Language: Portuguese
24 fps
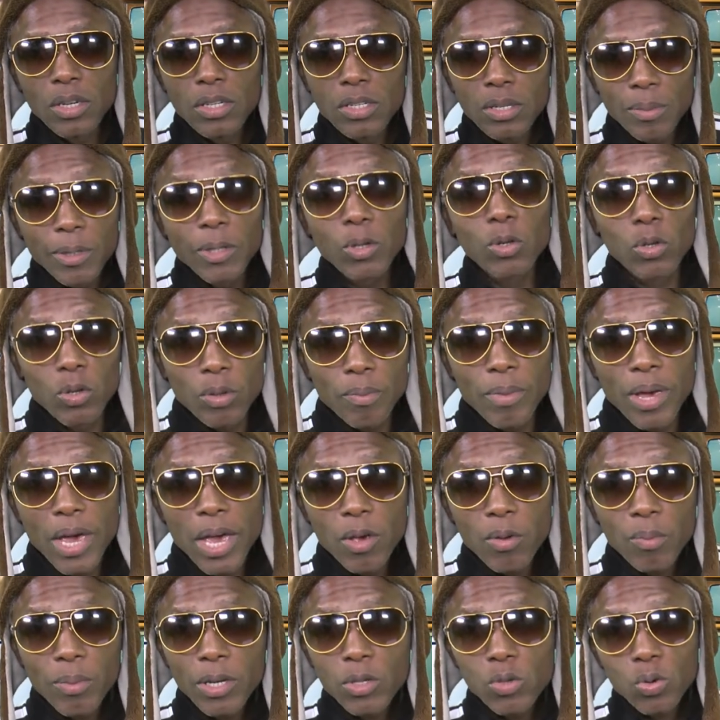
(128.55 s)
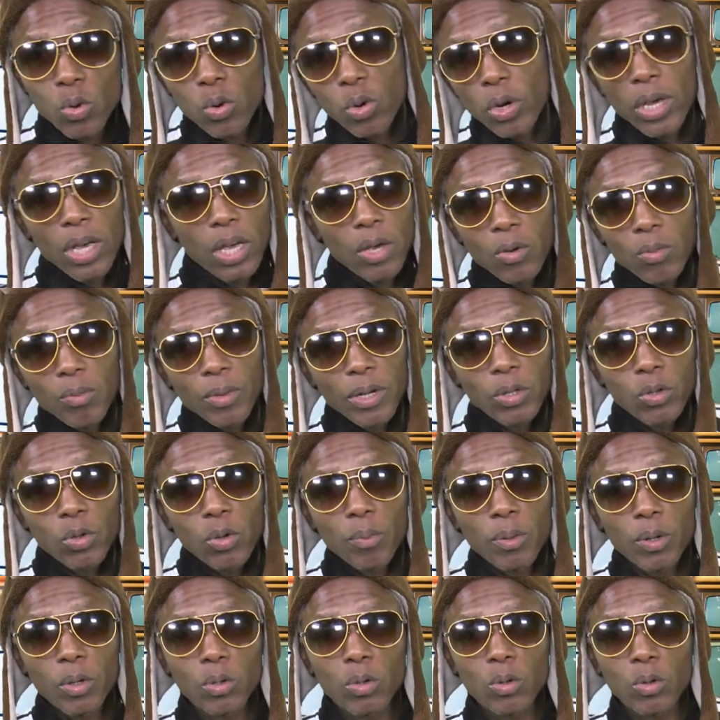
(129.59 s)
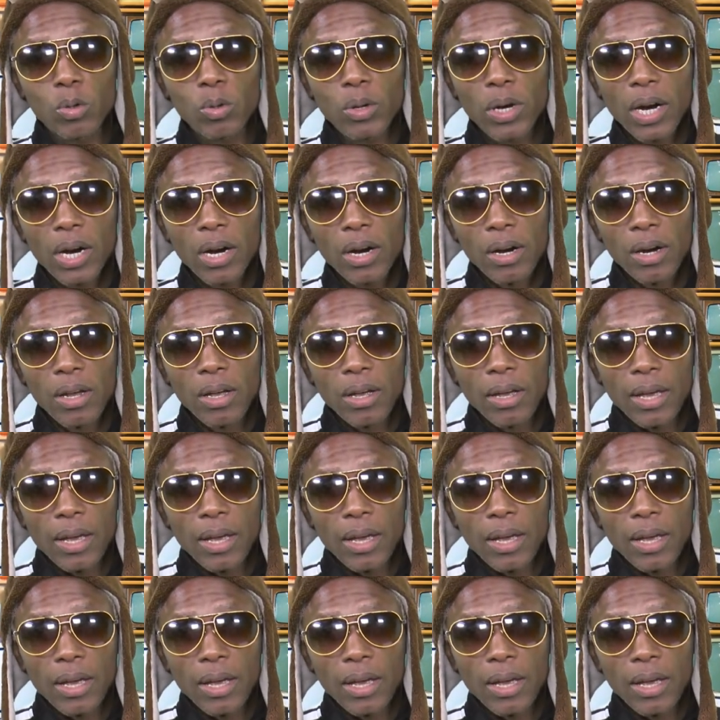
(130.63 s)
Você mandou no e-mail, mas o correio mandou para outro lugar.